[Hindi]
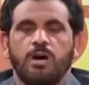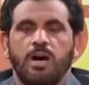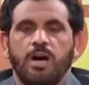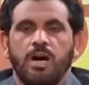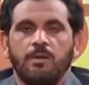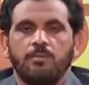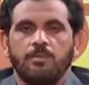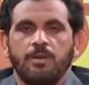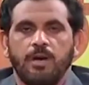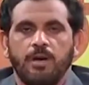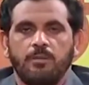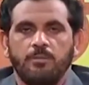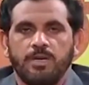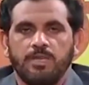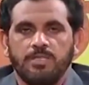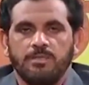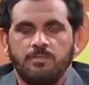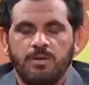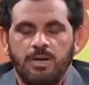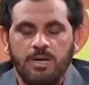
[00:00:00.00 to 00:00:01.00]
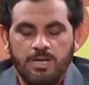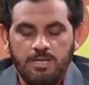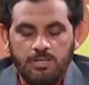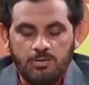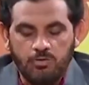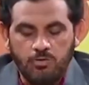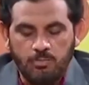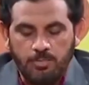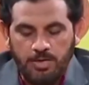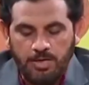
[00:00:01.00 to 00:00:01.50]
आपका मेज़बान
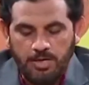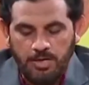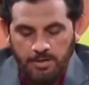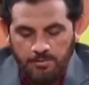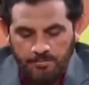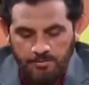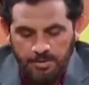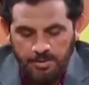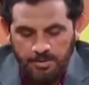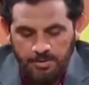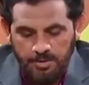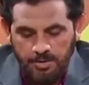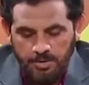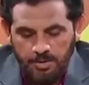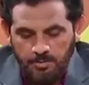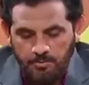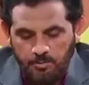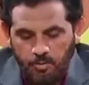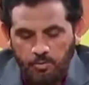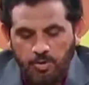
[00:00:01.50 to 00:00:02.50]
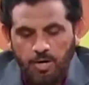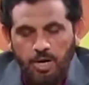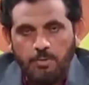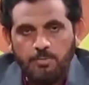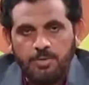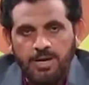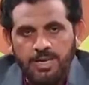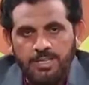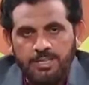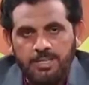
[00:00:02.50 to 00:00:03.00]
ज़ुबैर अलवी
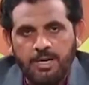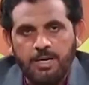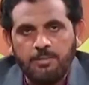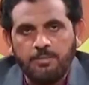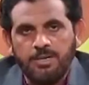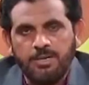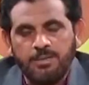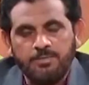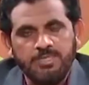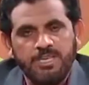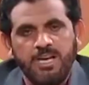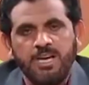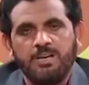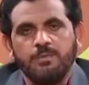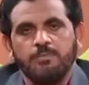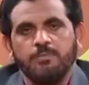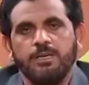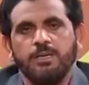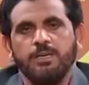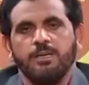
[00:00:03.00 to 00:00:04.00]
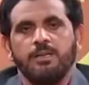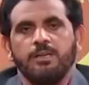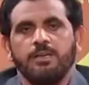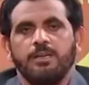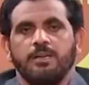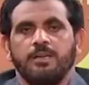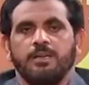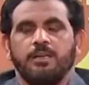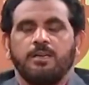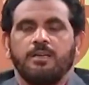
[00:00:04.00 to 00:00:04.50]
प्रोग्राम एहतराम रमज़ान में
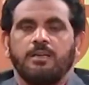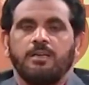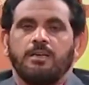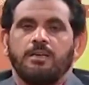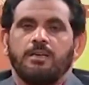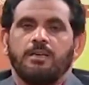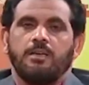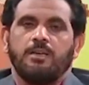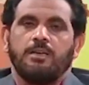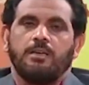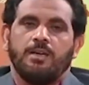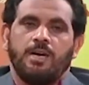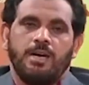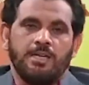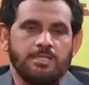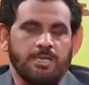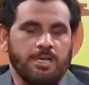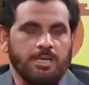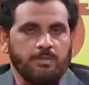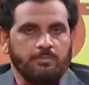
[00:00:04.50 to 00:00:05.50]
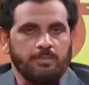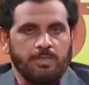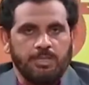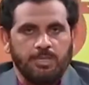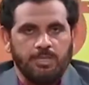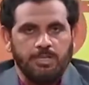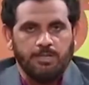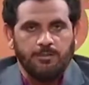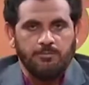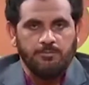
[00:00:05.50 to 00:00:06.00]
हाजिर खिदमत
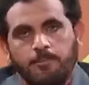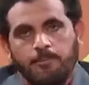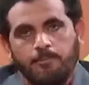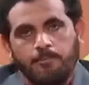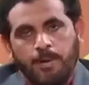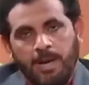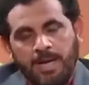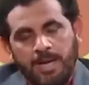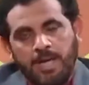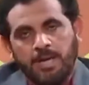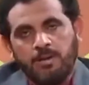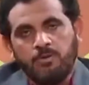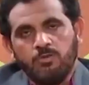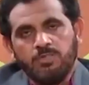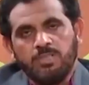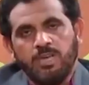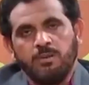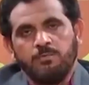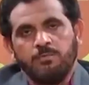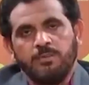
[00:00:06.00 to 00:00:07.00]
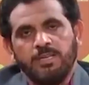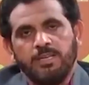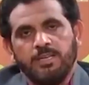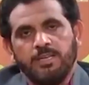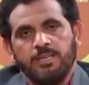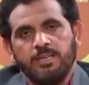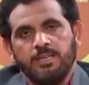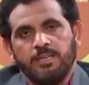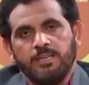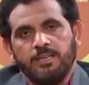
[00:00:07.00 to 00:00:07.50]
है पहला रोज़ा हमने
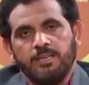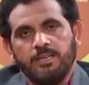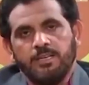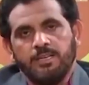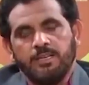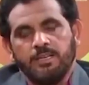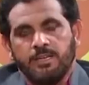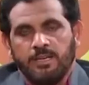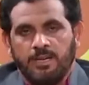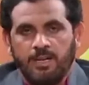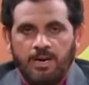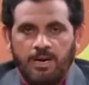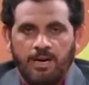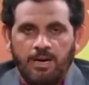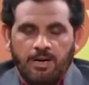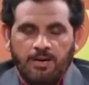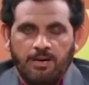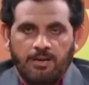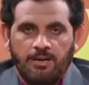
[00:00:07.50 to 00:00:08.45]
रखा